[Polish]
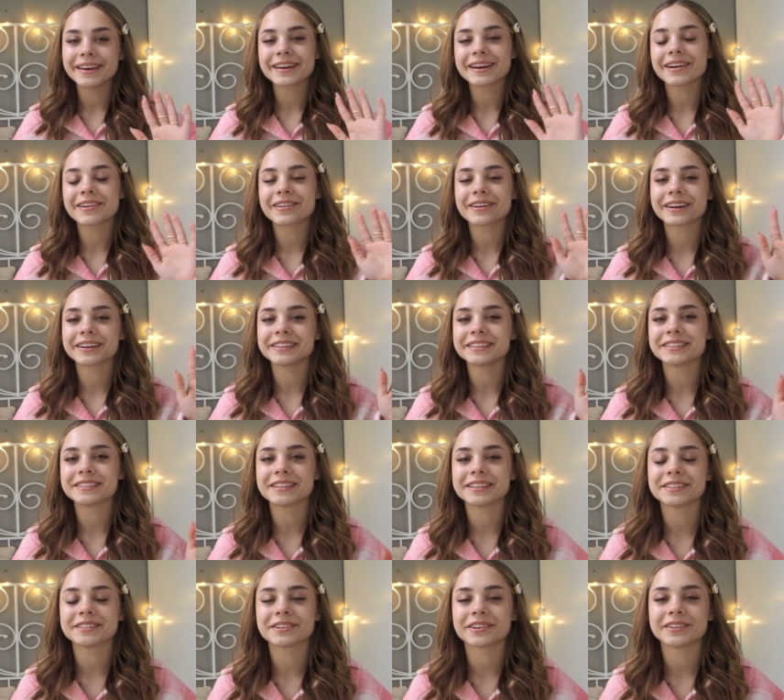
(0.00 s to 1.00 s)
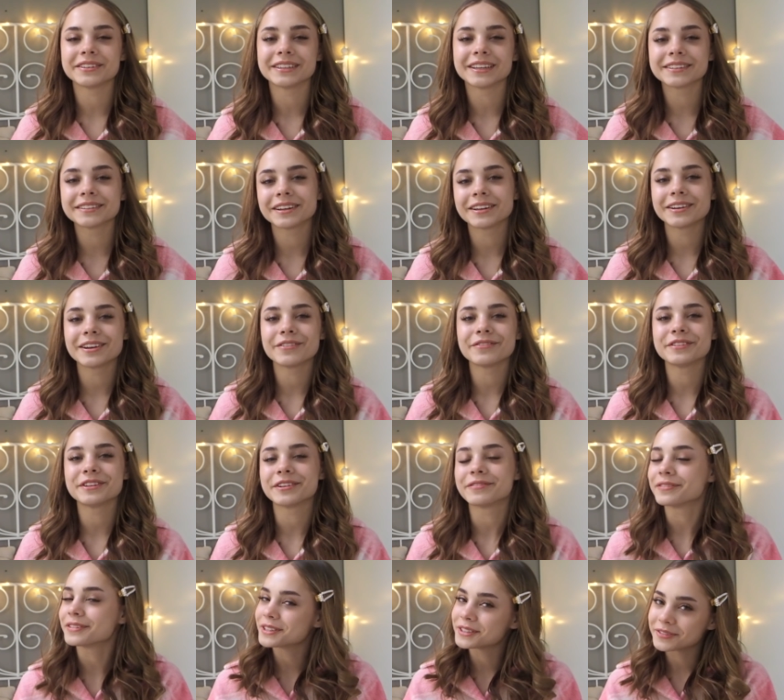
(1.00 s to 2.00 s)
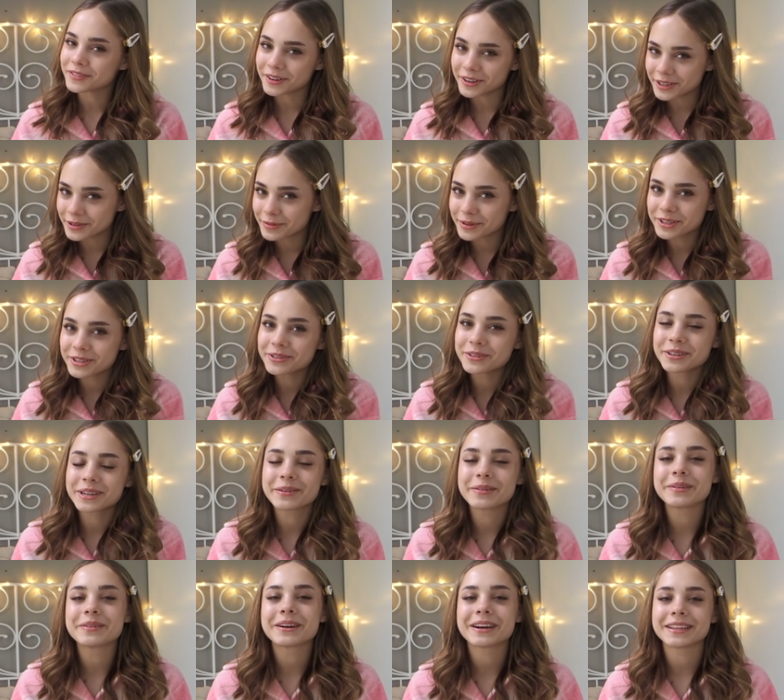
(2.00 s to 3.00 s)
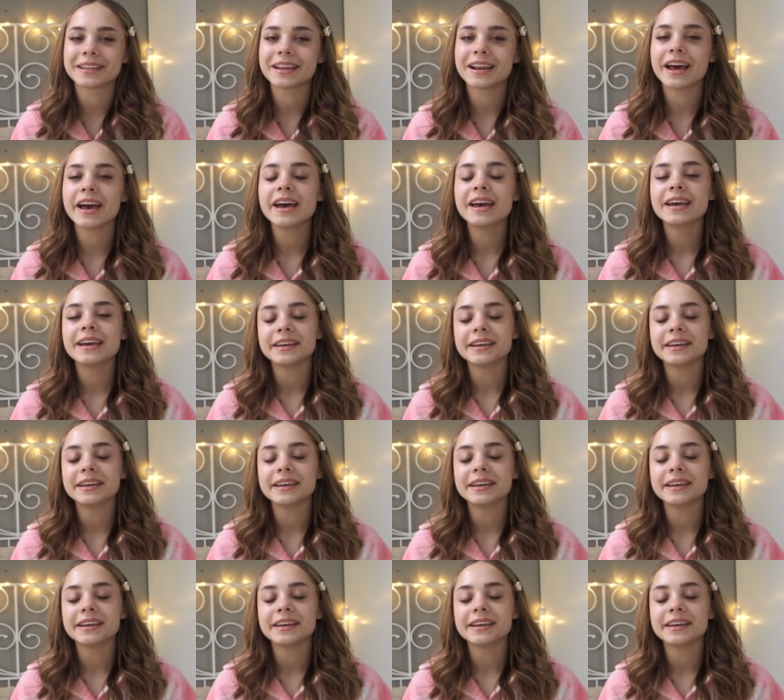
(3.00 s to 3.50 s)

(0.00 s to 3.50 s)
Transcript: Hejka kochani, z tej strony Natalia, witam Was w kolejnym odcinku na moim kanale